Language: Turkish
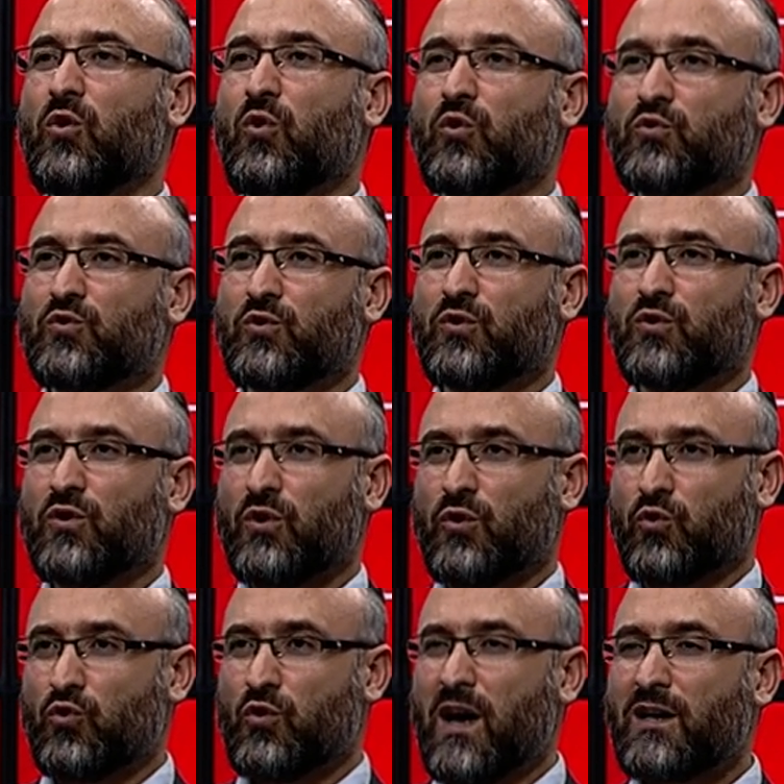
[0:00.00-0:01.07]
onu
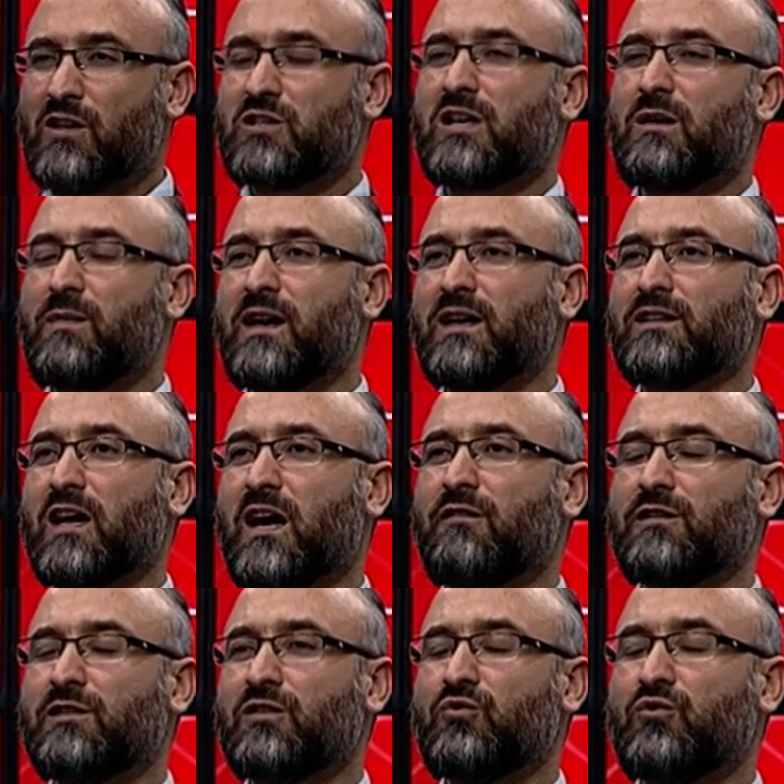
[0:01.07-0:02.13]
günah işlemeye
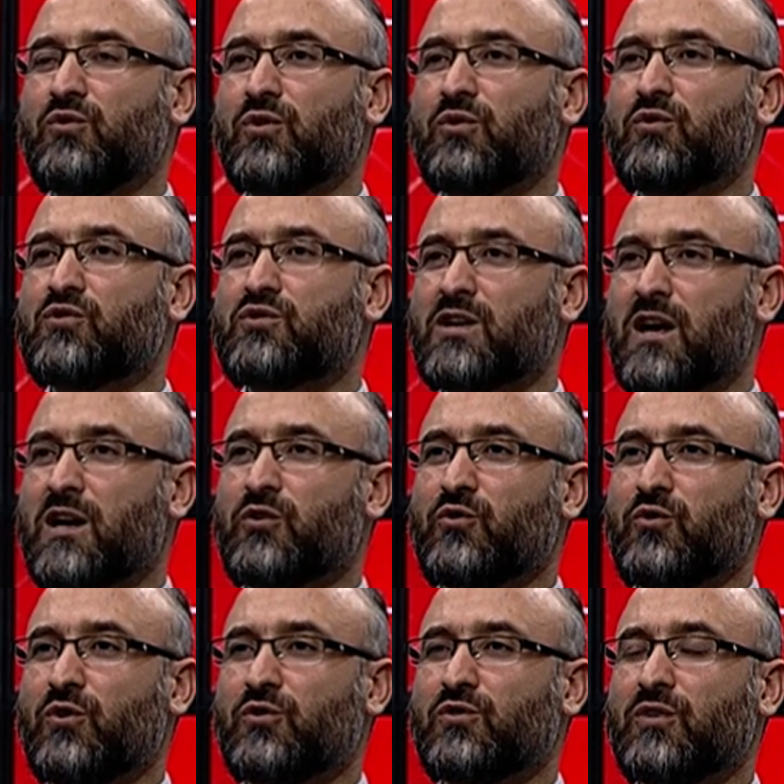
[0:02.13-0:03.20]
davet ediyor,
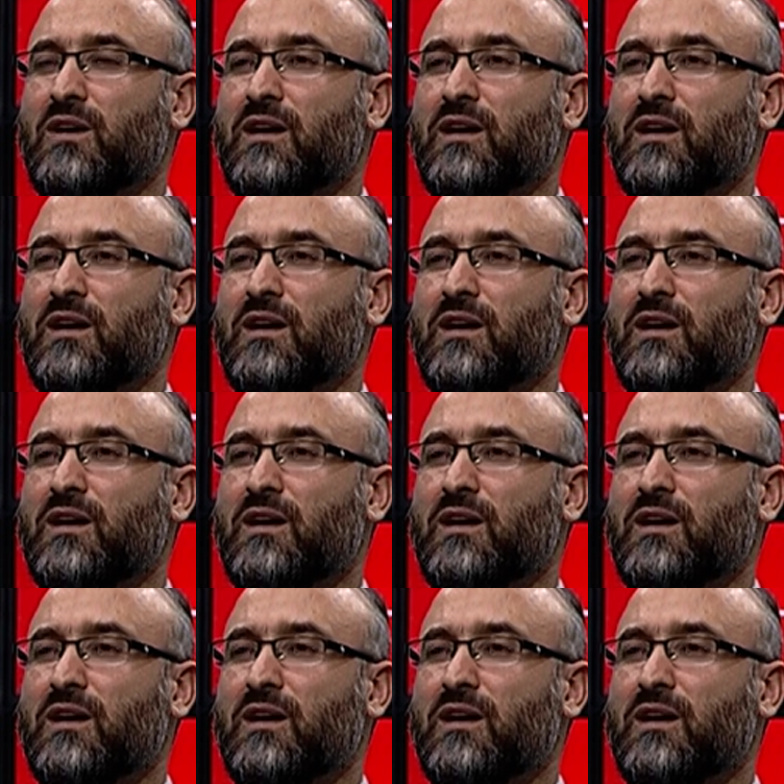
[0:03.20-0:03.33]
çağırıyor.